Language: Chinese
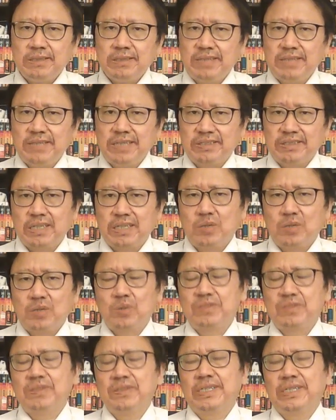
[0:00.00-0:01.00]
这也是俄
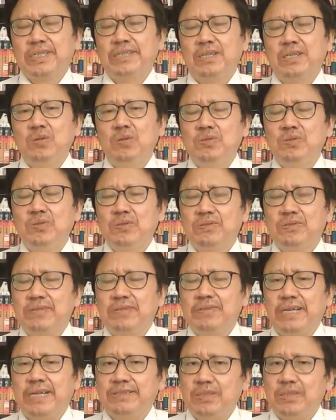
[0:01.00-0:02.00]
罗斯跟欧洲
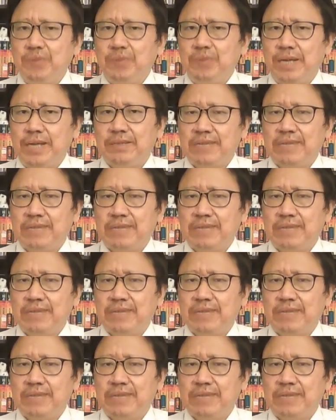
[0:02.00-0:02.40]
产生原